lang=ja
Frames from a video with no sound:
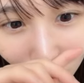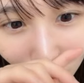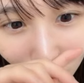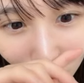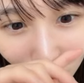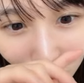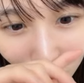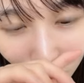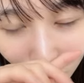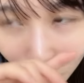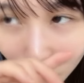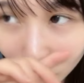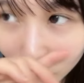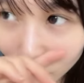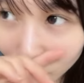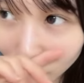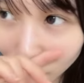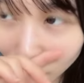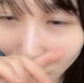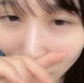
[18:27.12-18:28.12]
い、
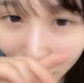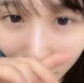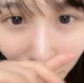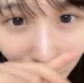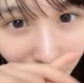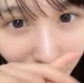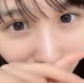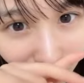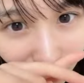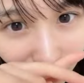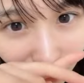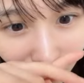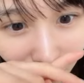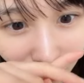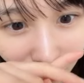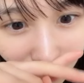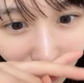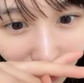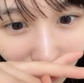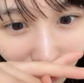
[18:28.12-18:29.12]
早めに、
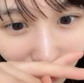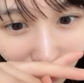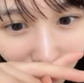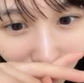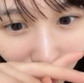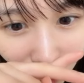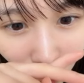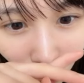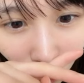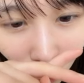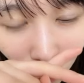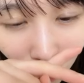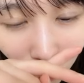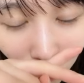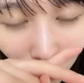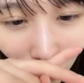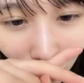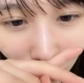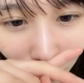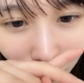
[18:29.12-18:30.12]
今日より
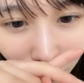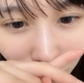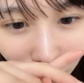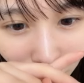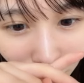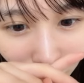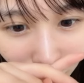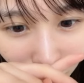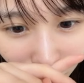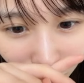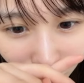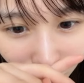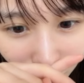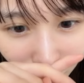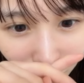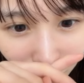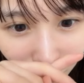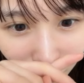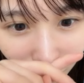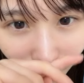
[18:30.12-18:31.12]
も早めにできる。
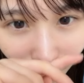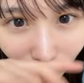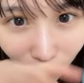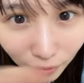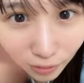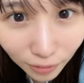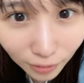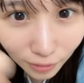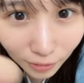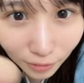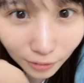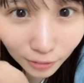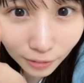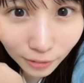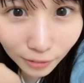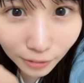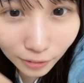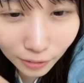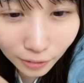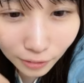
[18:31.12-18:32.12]

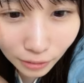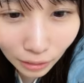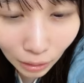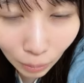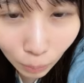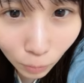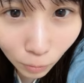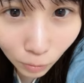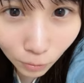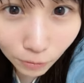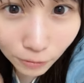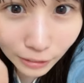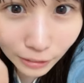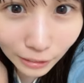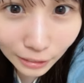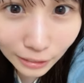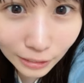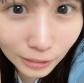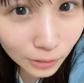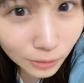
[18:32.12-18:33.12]
かも。い
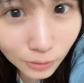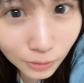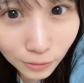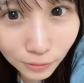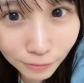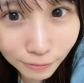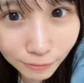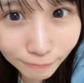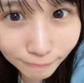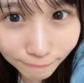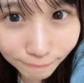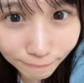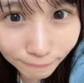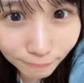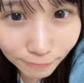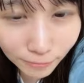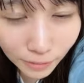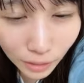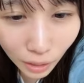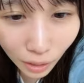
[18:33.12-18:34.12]
けそ
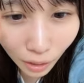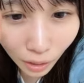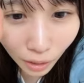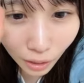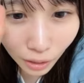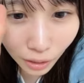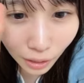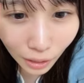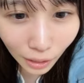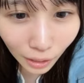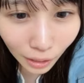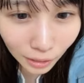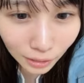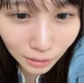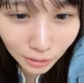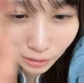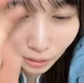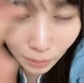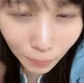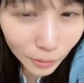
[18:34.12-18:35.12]
う。明
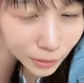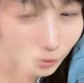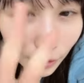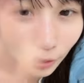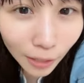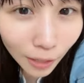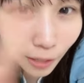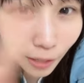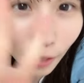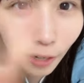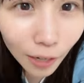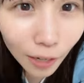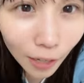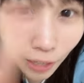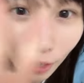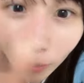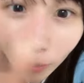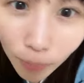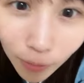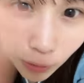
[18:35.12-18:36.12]
日また
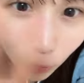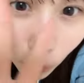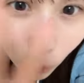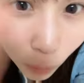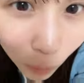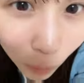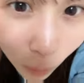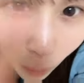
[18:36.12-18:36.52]
会いましょう。